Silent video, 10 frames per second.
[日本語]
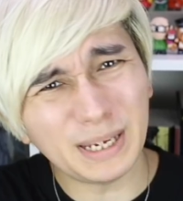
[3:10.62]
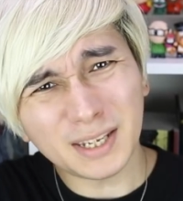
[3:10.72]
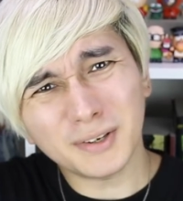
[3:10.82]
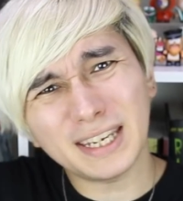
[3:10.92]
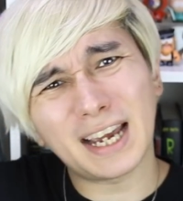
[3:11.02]

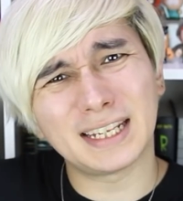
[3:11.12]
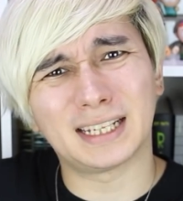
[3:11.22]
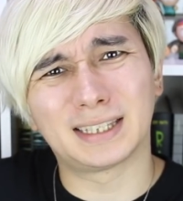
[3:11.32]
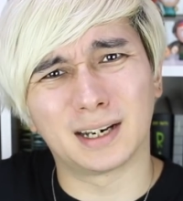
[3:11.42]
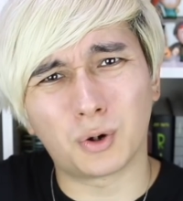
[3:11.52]
ビール以外
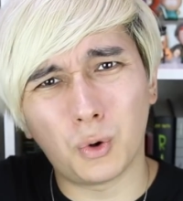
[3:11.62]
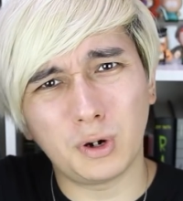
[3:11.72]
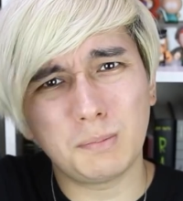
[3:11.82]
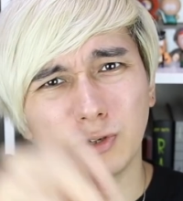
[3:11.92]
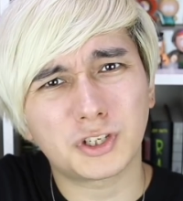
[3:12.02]
だったら
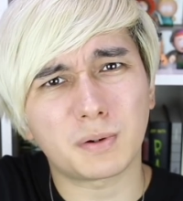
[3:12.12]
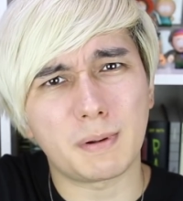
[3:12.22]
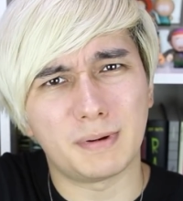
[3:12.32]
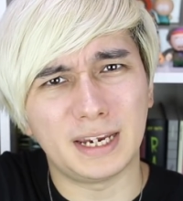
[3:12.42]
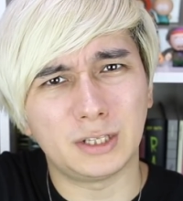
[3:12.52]
氷ぶち込
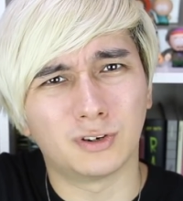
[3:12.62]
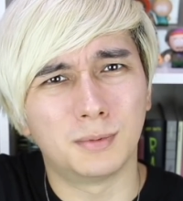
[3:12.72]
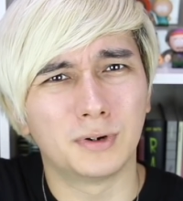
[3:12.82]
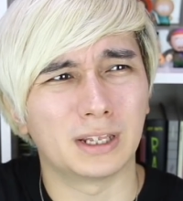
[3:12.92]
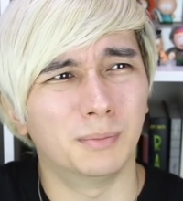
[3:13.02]
めばいいと
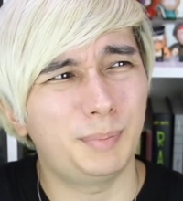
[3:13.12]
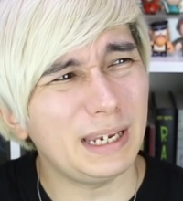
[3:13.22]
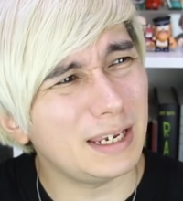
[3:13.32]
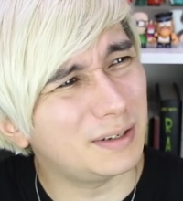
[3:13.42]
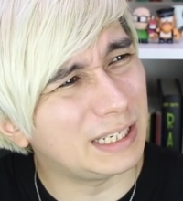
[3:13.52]
思うけど、
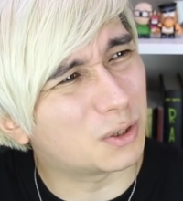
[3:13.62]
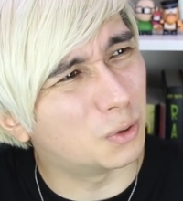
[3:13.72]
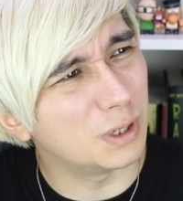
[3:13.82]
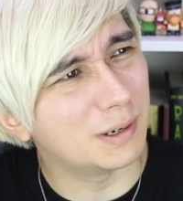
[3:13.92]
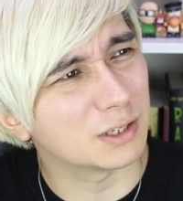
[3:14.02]
ビールに
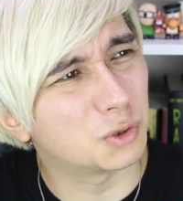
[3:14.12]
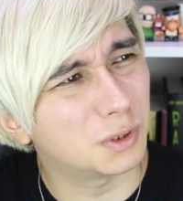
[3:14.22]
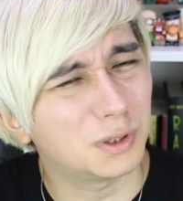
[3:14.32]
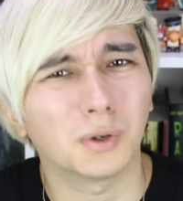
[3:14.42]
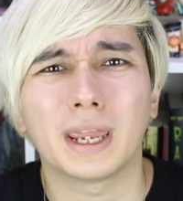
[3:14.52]
氷は
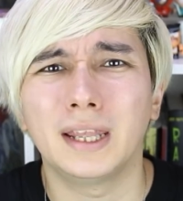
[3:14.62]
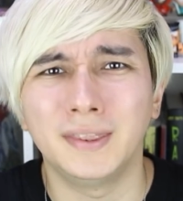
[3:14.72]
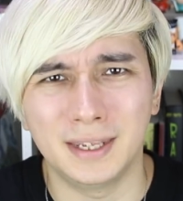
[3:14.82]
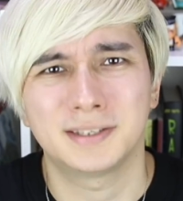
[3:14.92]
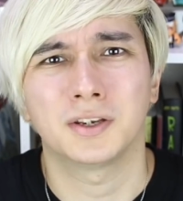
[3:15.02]
ちょっと
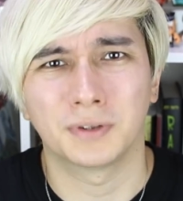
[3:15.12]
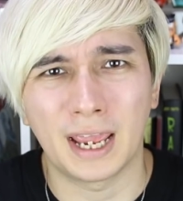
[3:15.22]
変ですよ